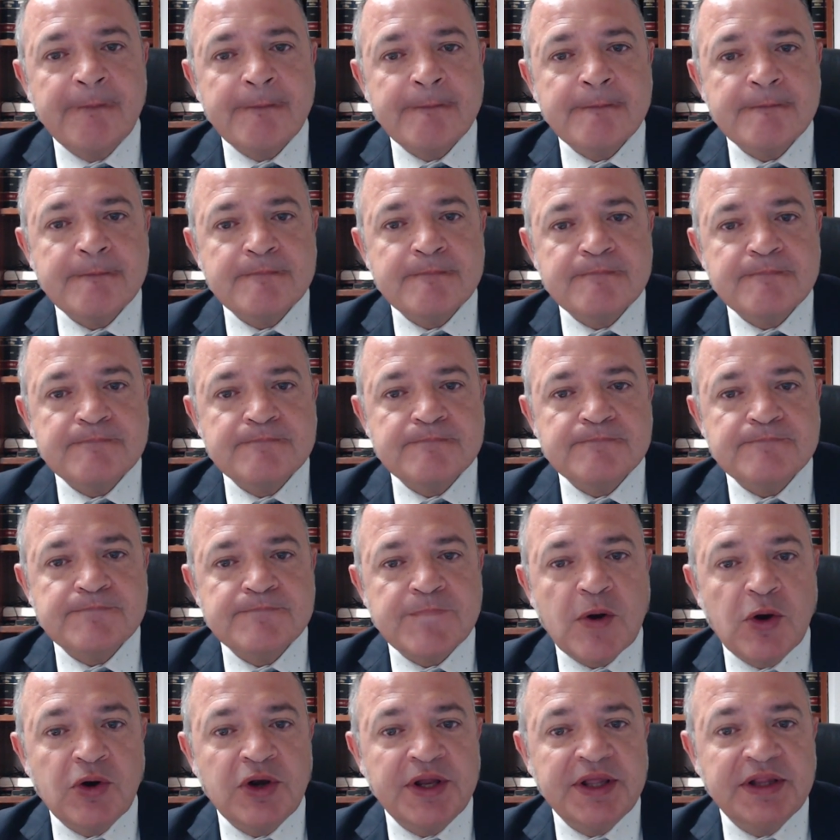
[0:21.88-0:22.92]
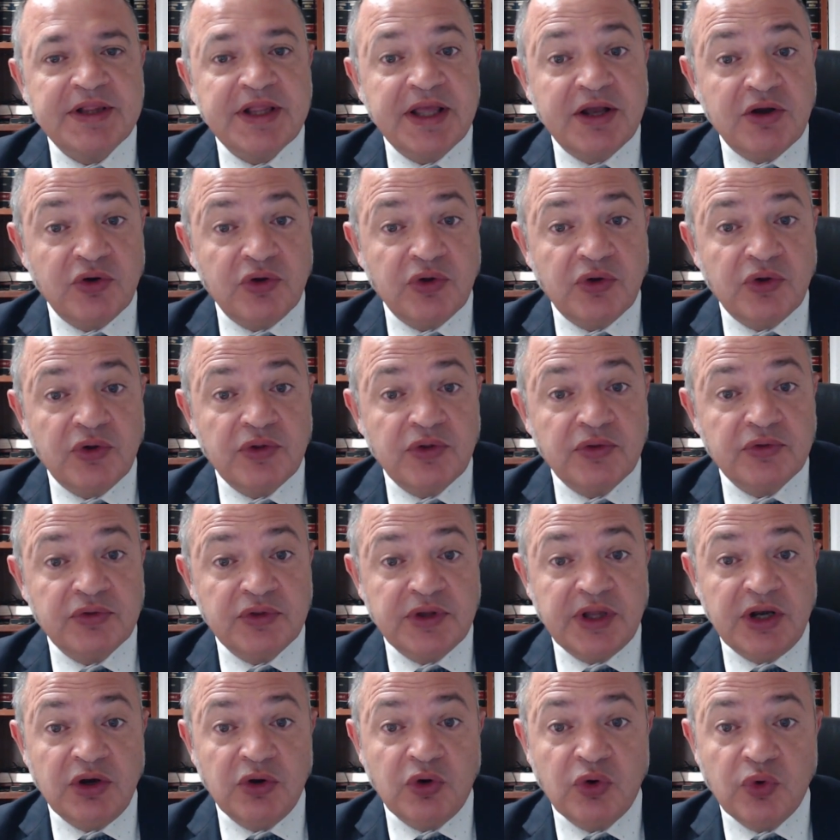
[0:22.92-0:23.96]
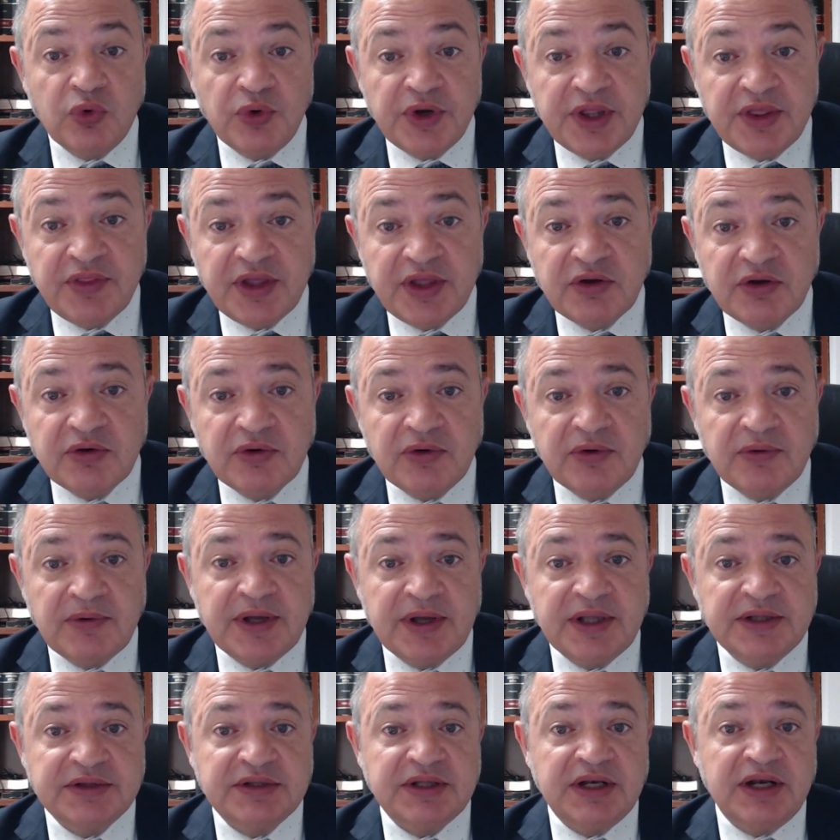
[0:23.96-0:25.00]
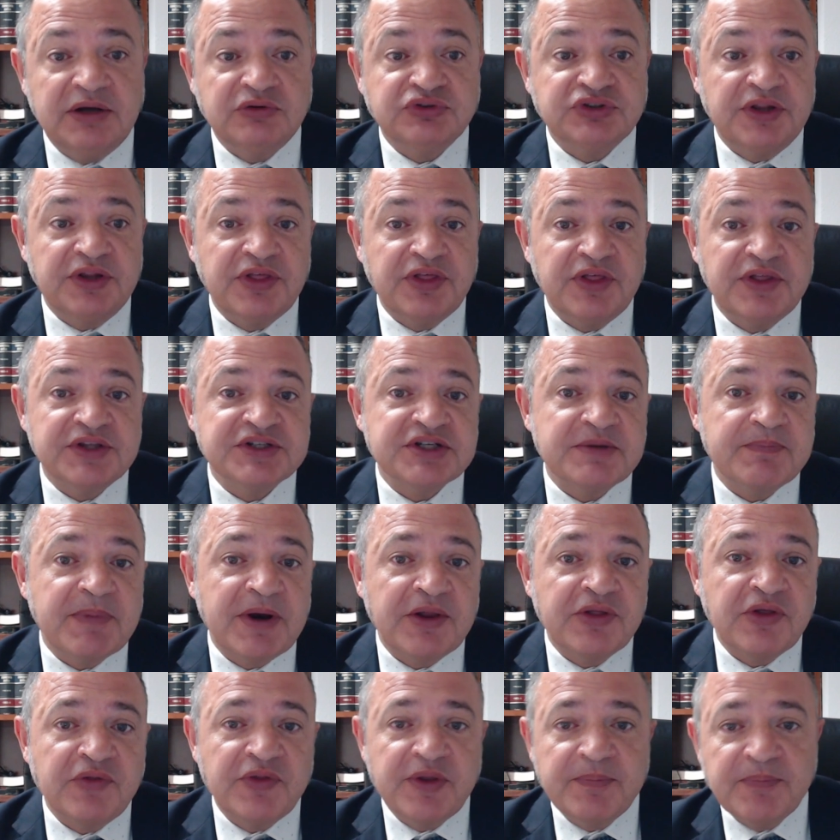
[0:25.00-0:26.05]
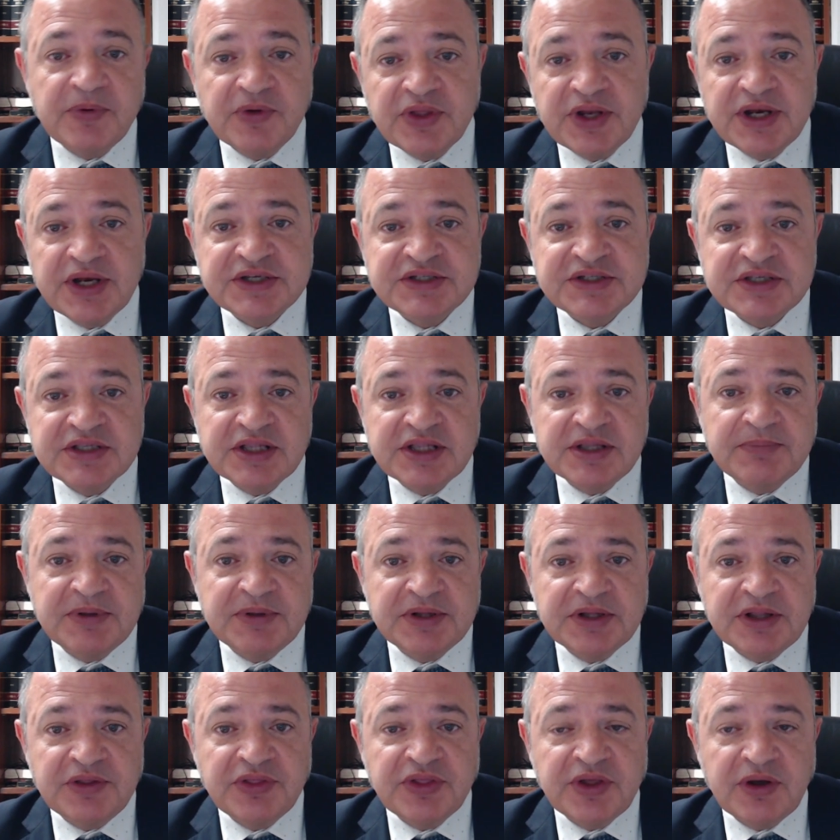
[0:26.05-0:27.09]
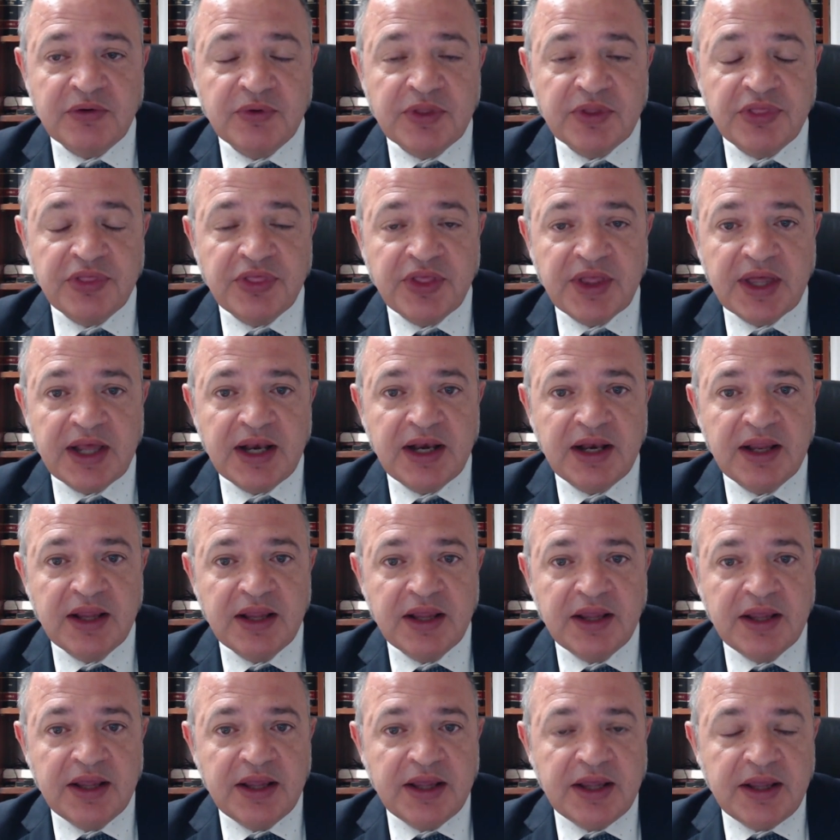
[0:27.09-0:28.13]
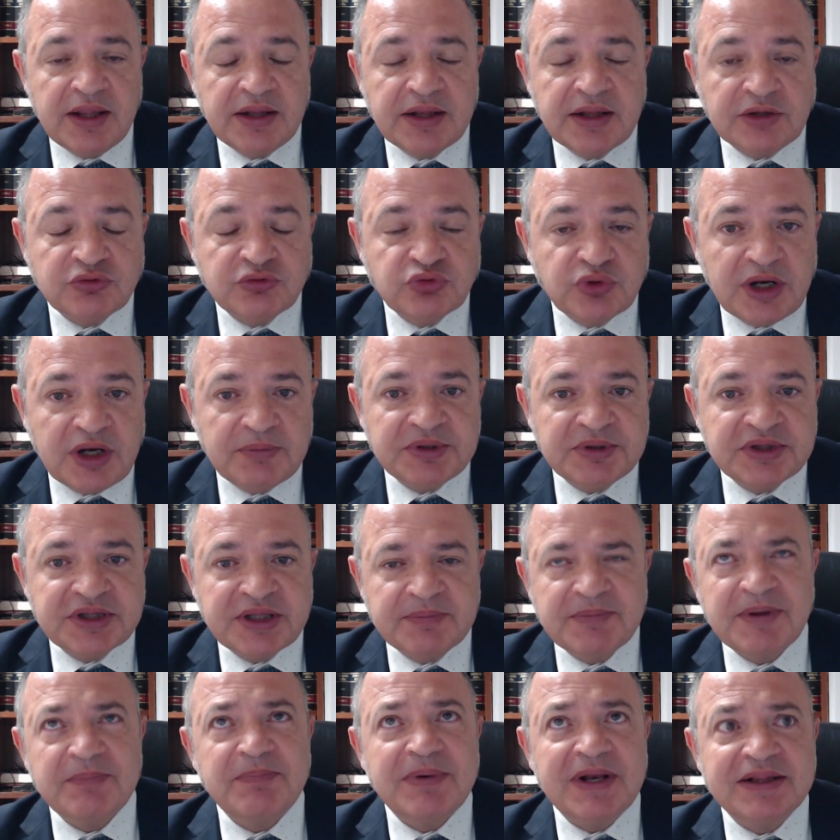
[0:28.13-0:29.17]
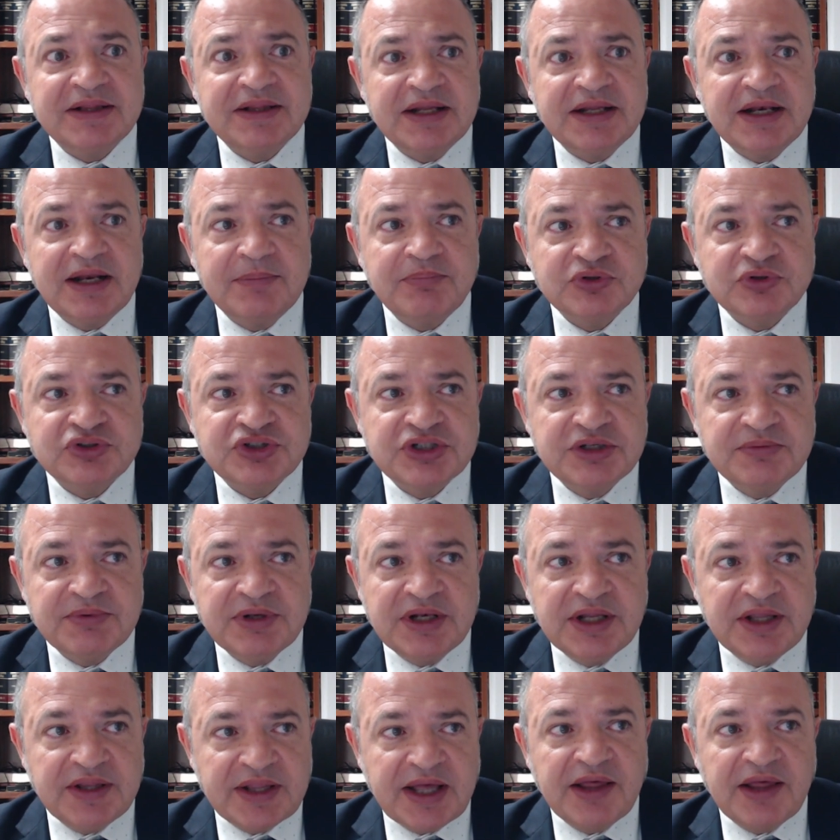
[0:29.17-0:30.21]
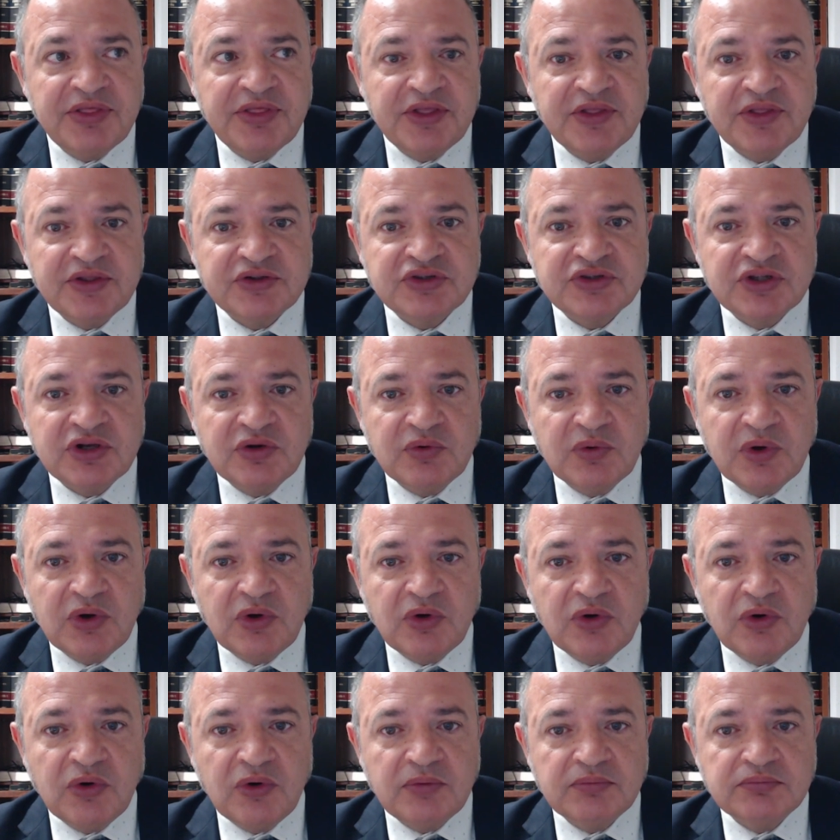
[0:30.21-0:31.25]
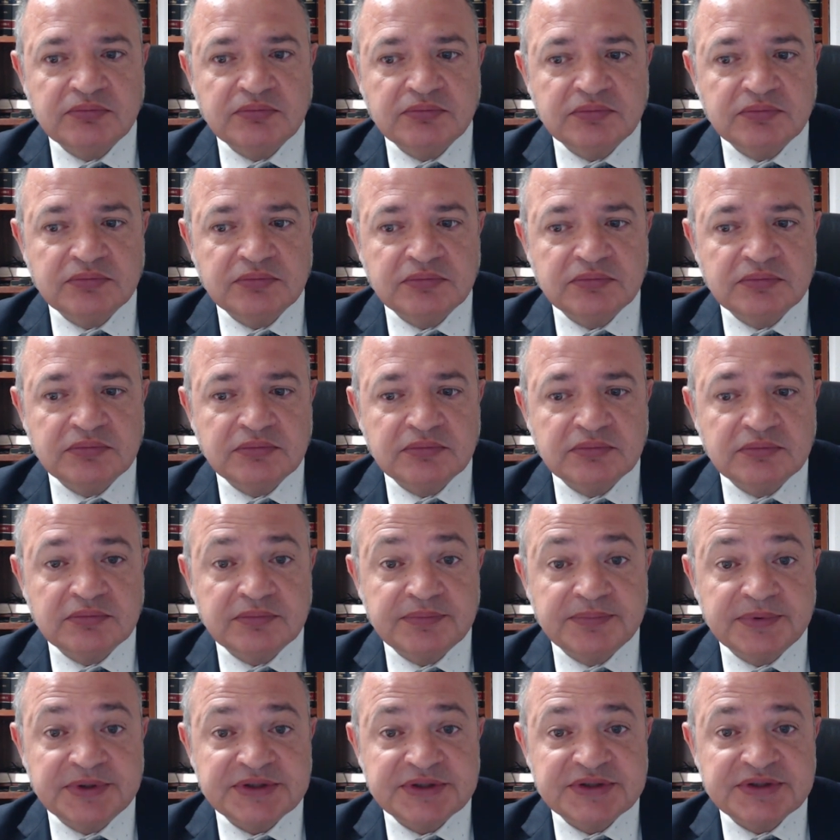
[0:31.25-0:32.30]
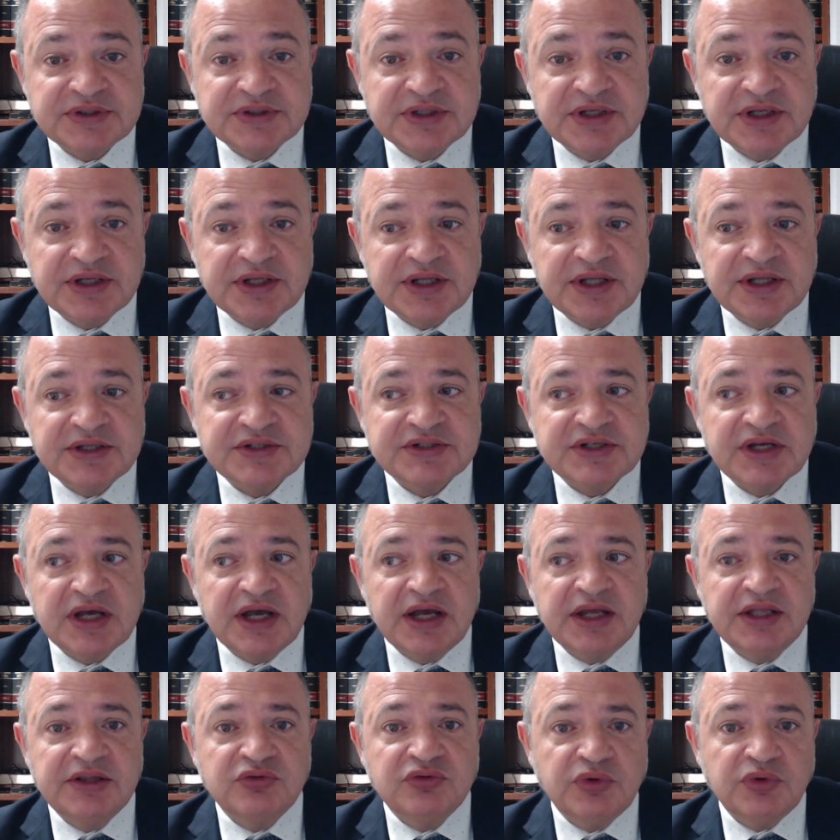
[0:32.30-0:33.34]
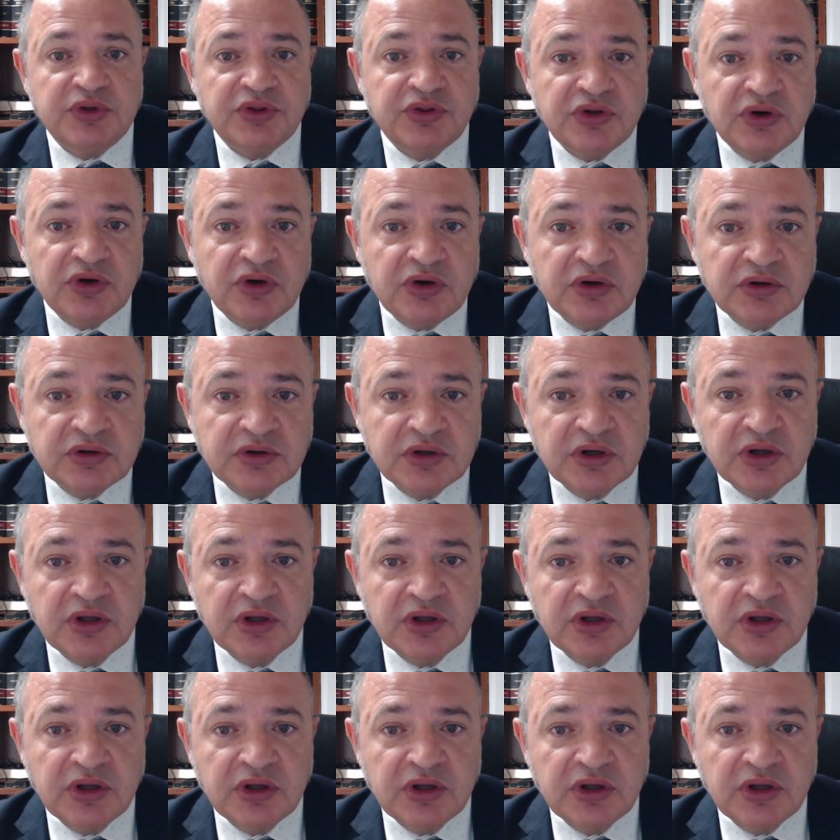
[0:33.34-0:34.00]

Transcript: mm, político de lo jurídico ante la ausencia de separación de poderes y de dependencia judicial, naturalmente me planteé la posibilidad y desde luego mm, pues eh, esa intuición